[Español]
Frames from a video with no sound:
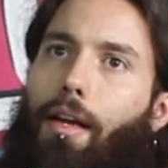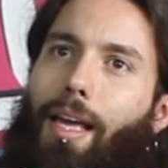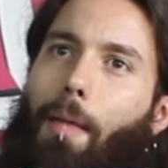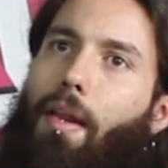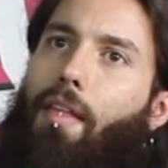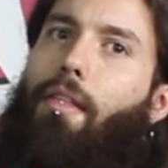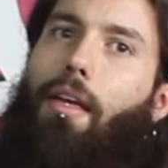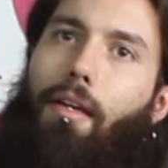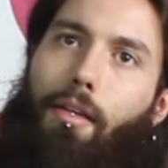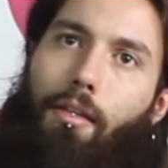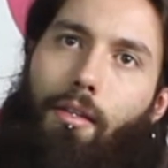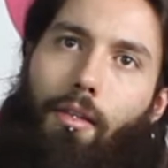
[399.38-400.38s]
hay que
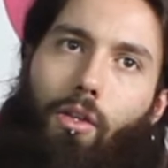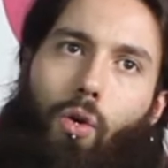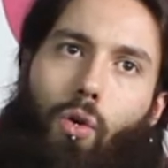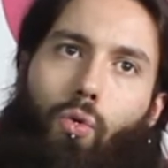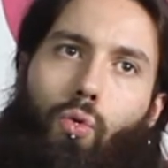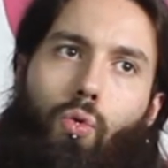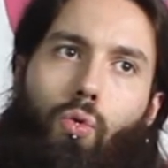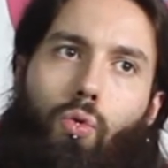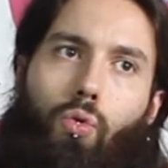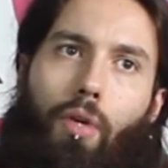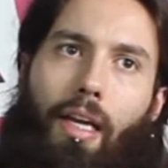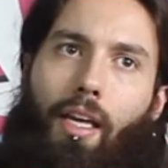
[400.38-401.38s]
aprender con
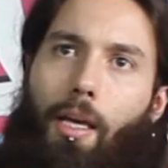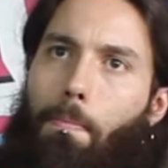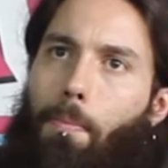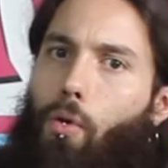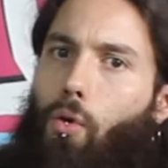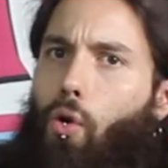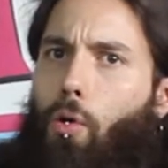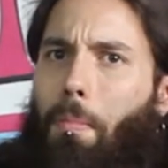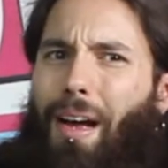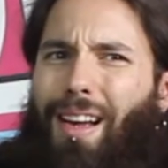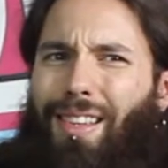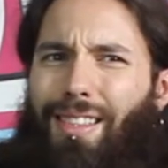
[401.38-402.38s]
un equipo lo
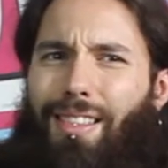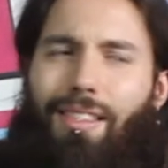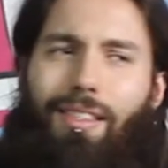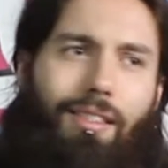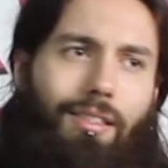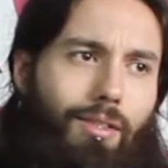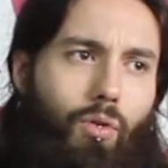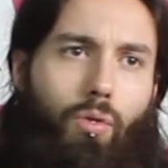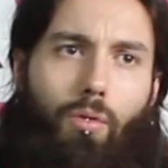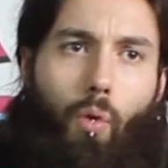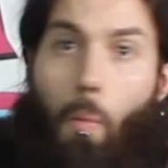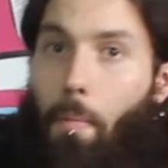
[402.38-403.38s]
más
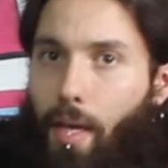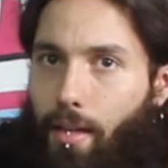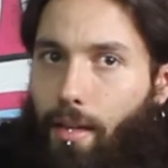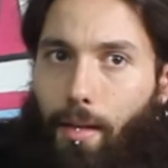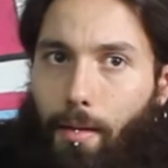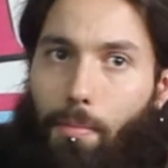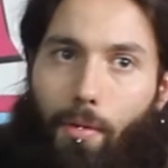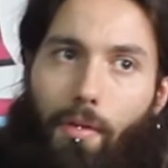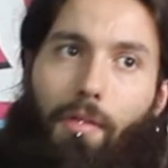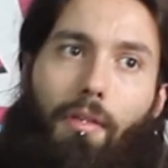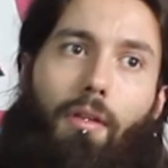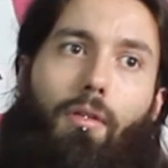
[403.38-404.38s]
humilde, por
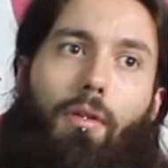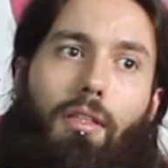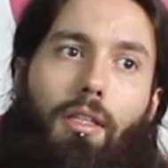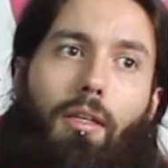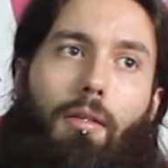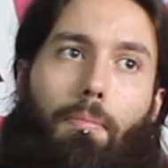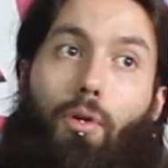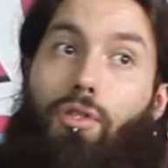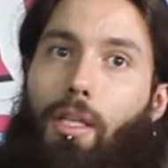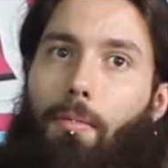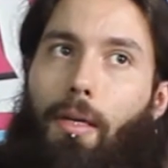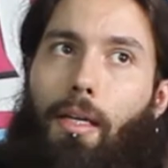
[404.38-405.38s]
decirlo así,
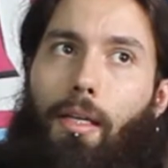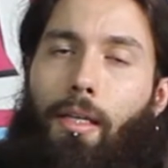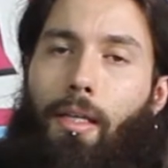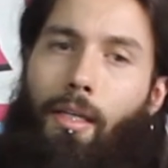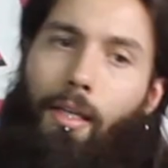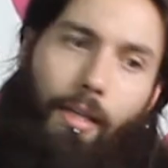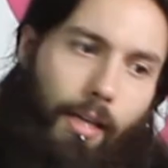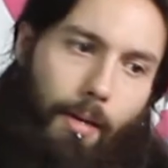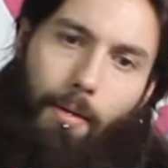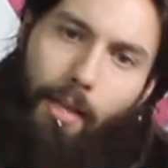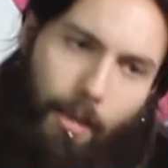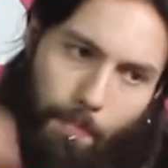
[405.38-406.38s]
posible,
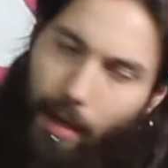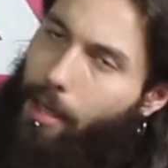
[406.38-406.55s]
que ir para